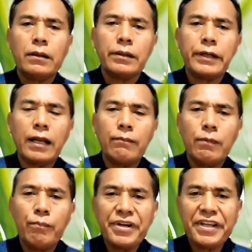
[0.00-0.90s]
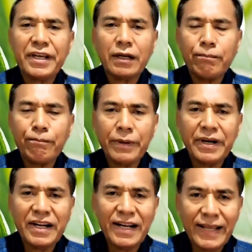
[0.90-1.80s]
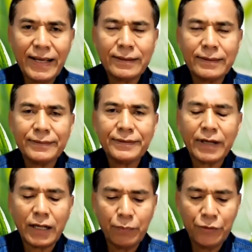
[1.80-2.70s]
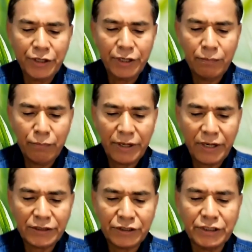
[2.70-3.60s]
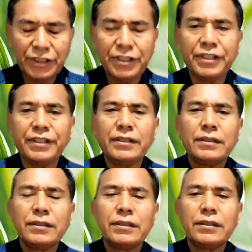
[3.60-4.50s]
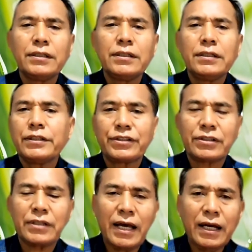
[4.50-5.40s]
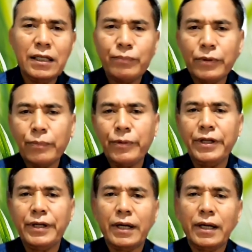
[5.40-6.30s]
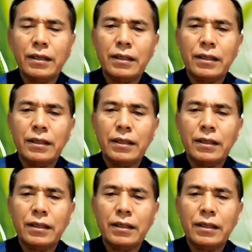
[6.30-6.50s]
dalam memberikan penilaian terhadap diri mereka sendiri sangat berbeda